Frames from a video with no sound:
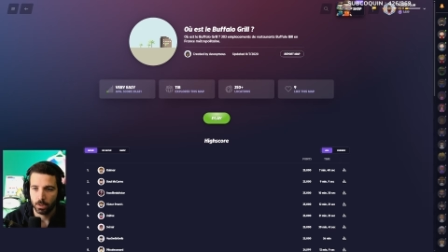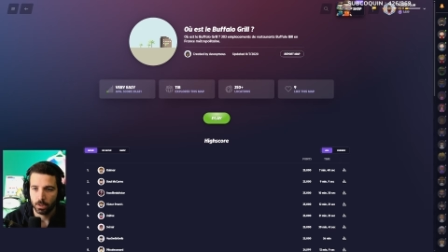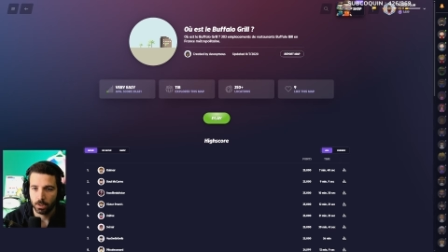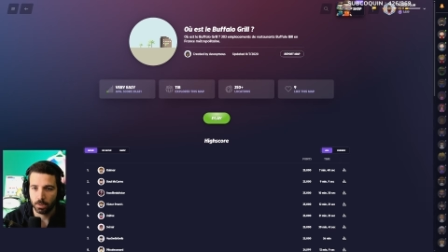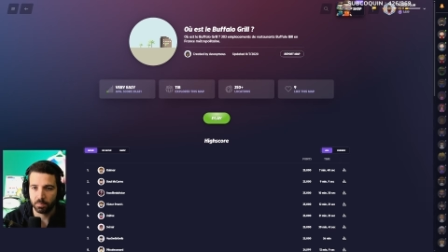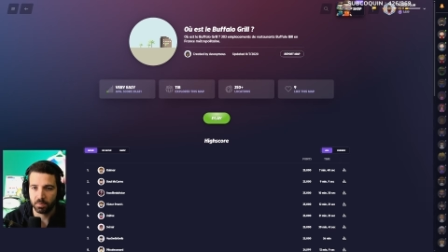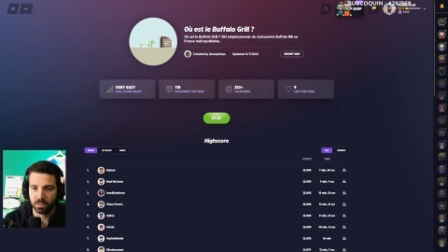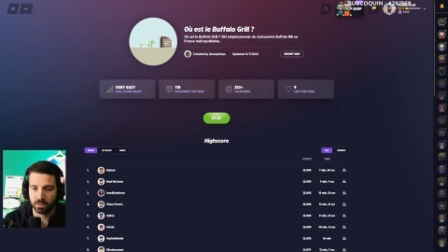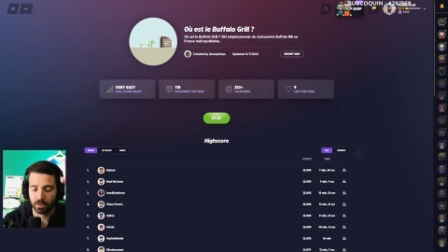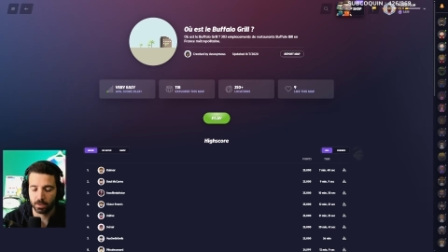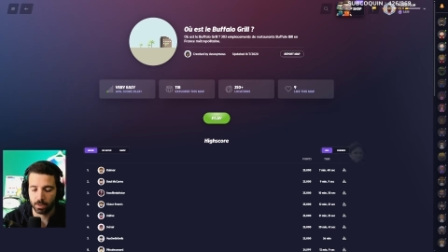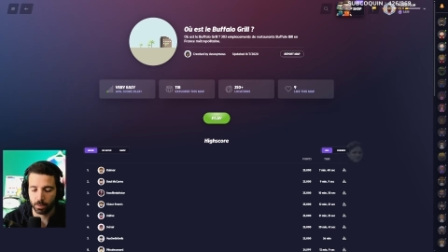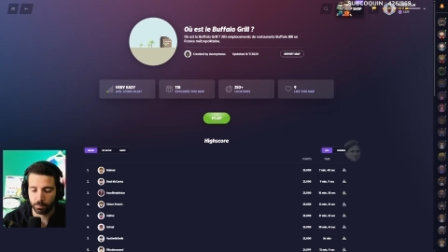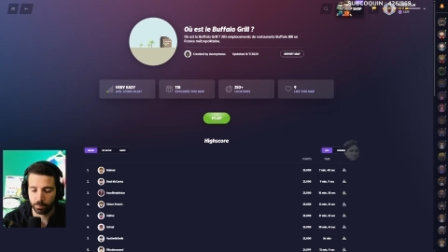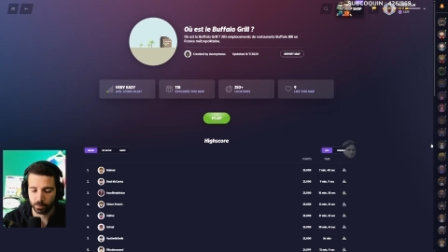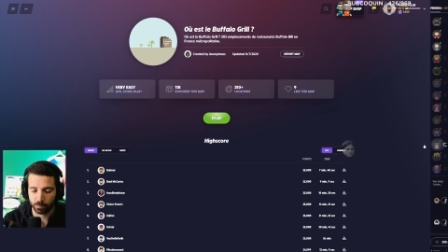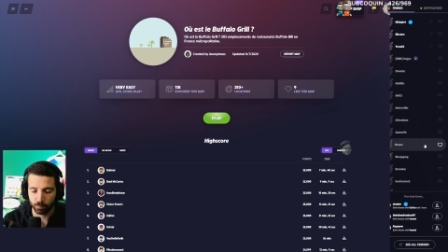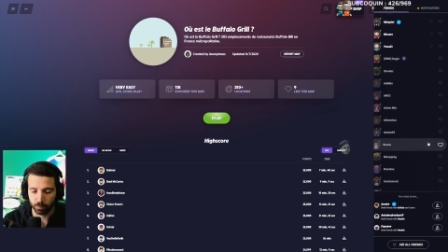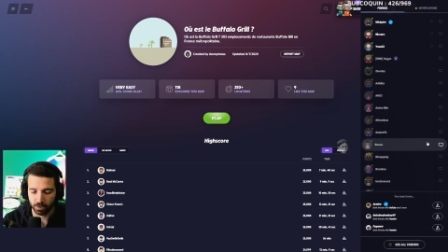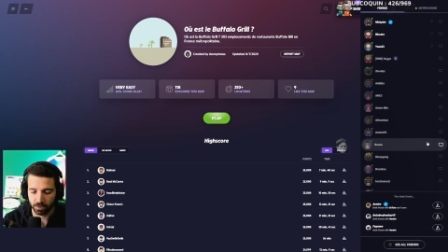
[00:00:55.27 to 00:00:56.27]
Les petits indiens
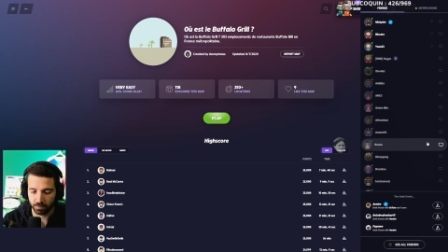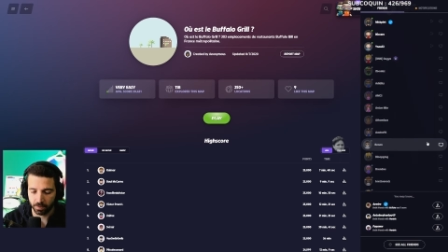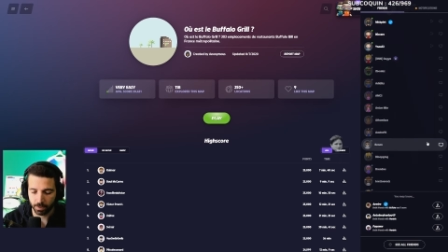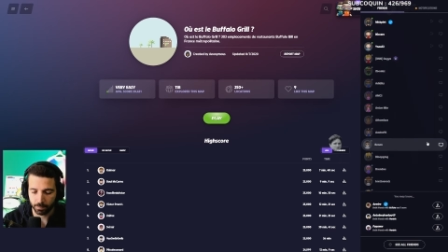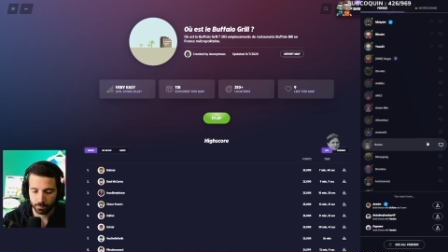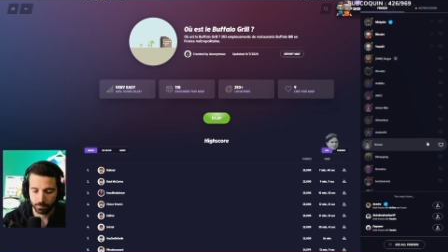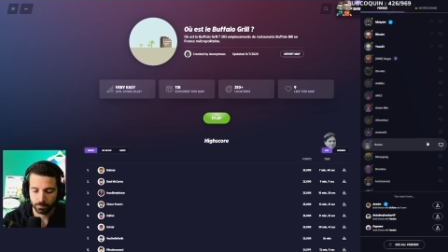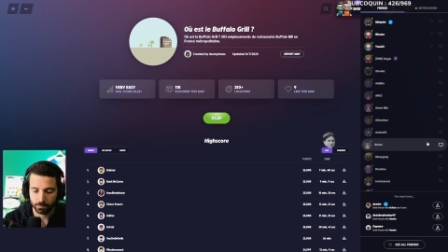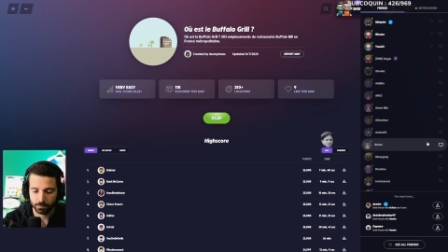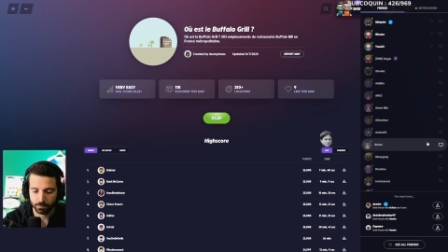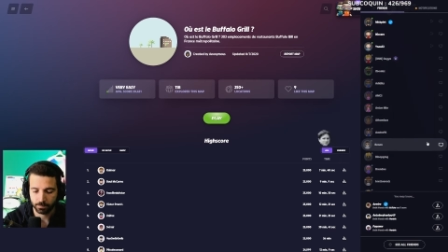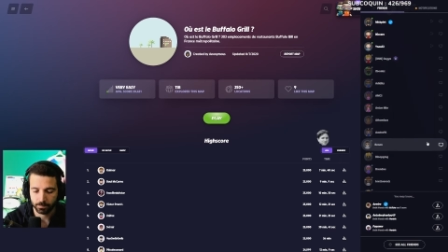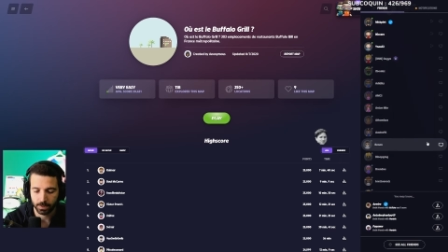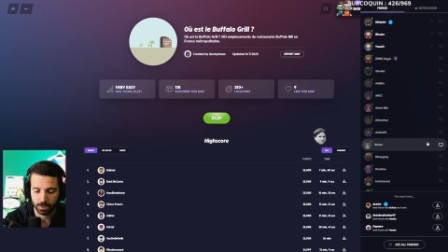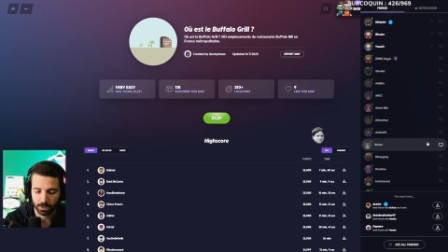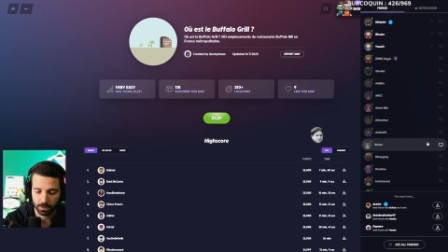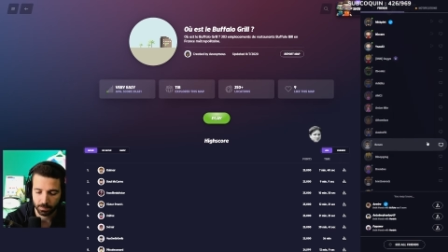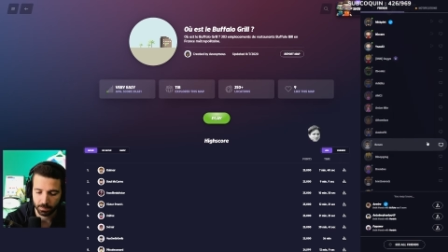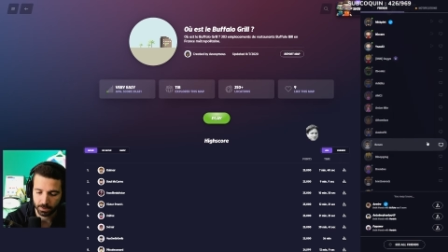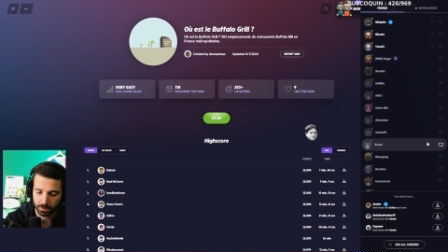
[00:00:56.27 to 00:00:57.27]
pour se motiver.
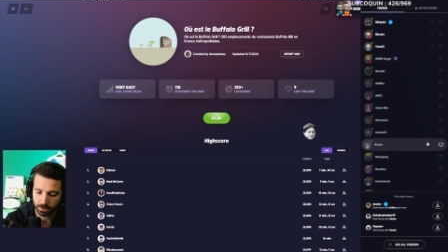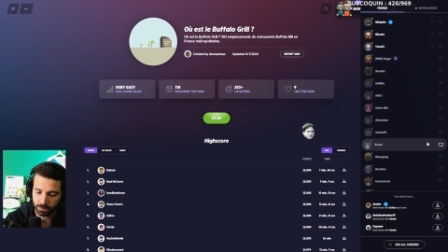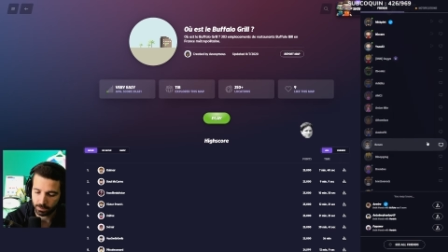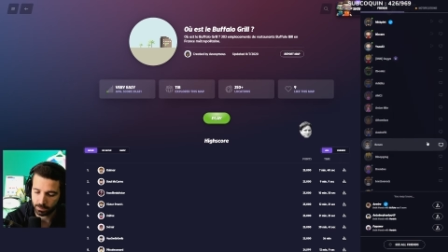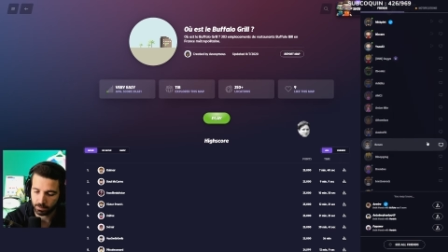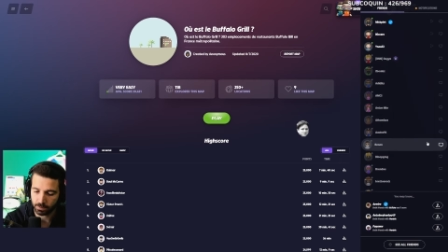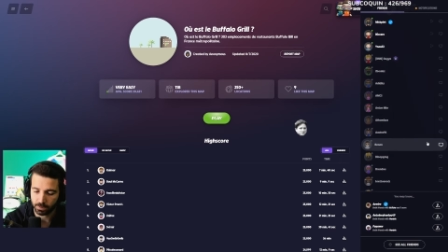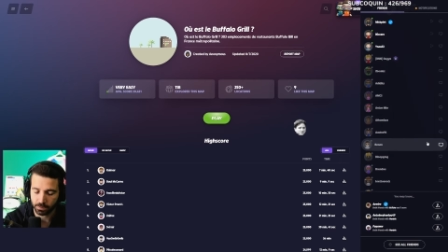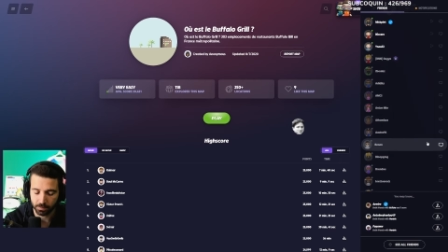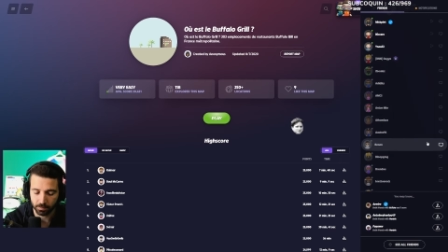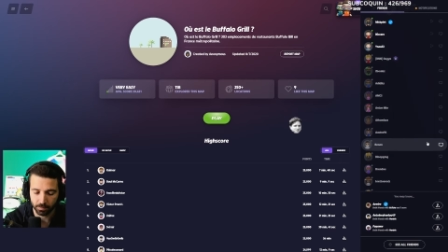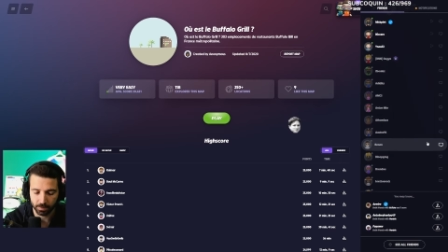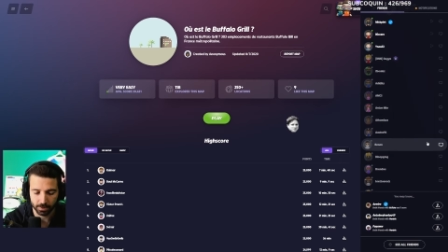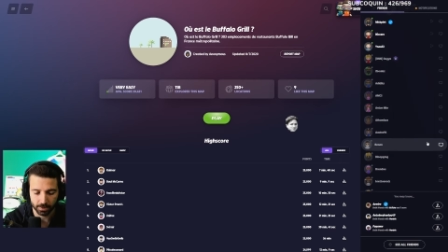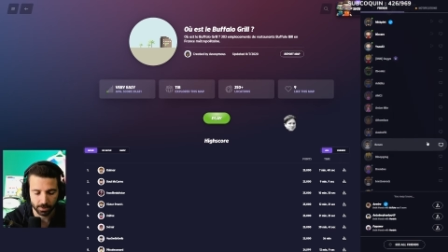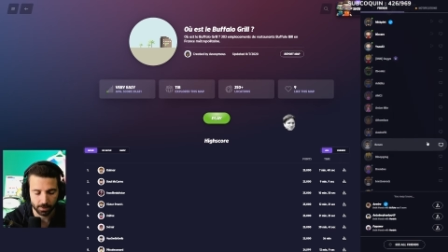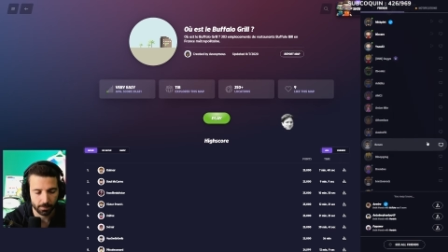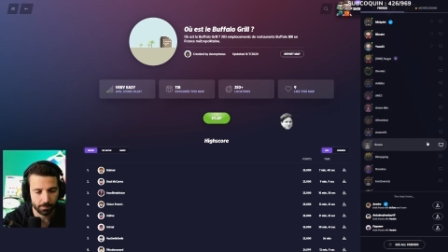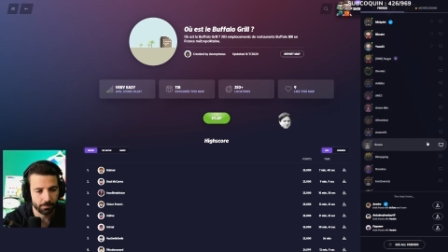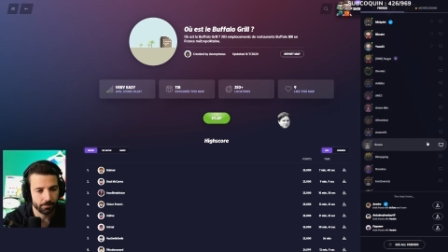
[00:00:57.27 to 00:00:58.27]
Ah putain, tu vois ce que vous voulez dire.